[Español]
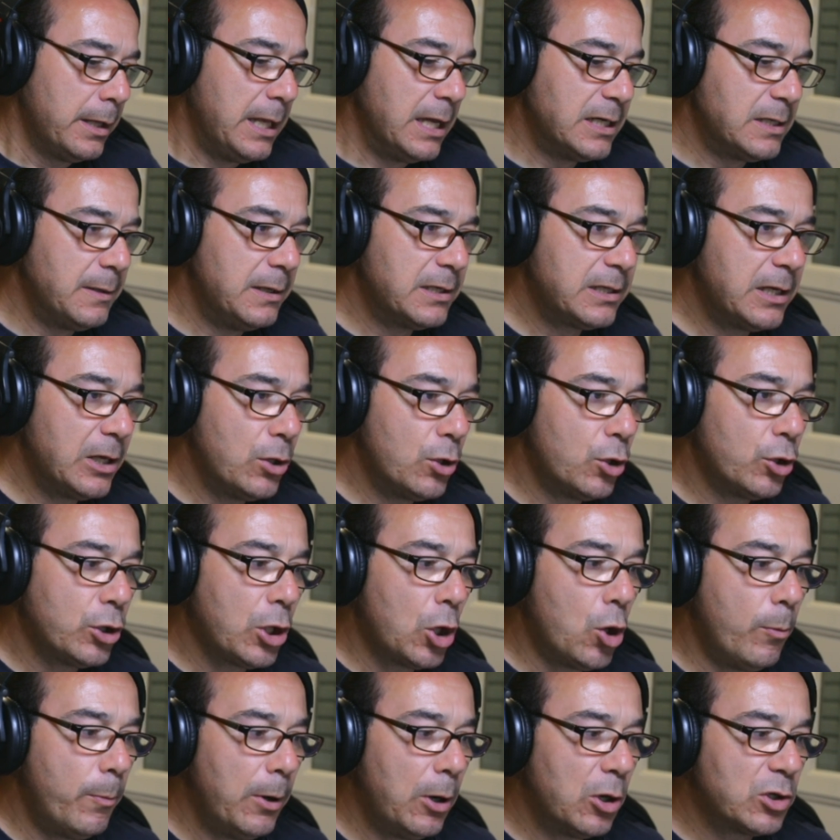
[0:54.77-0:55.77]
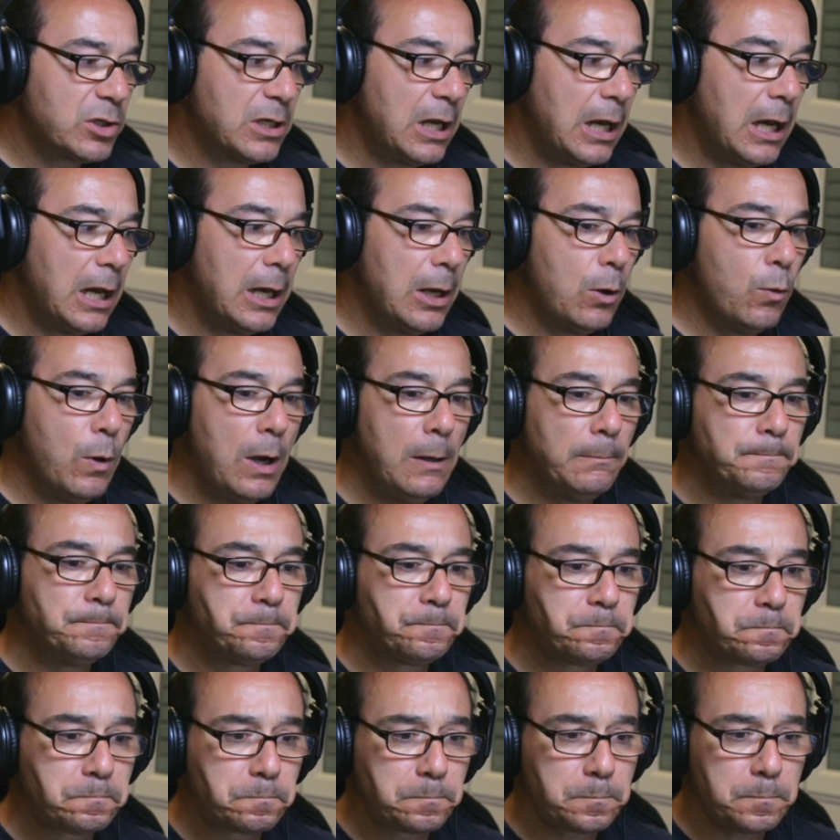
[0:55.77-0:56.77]
Ya sabéis que yo no tengo pelos en la
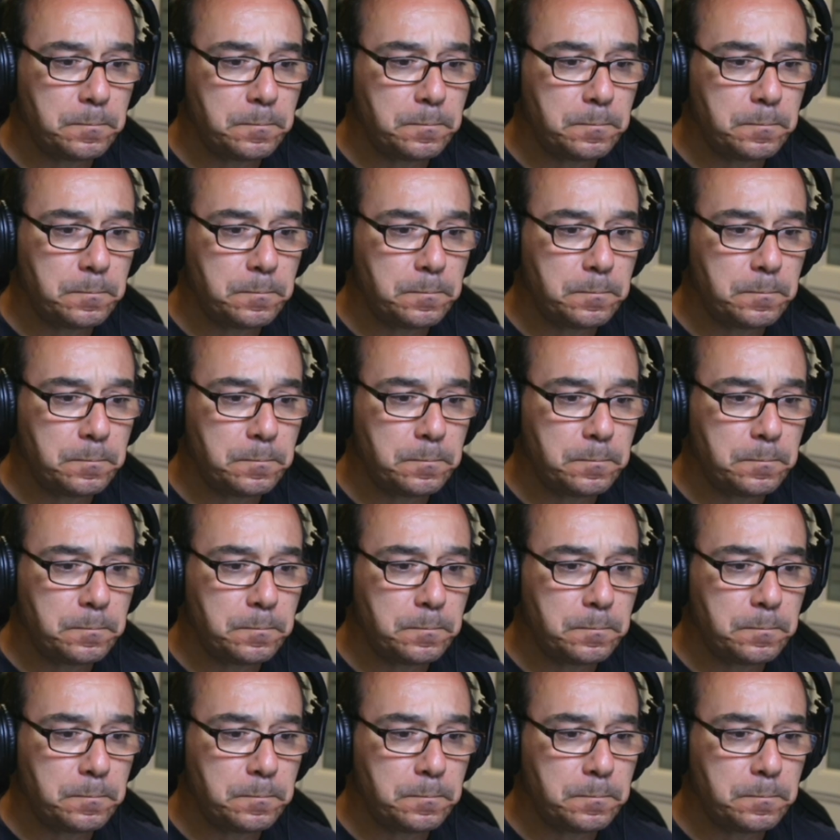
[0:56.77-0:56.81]
lengua.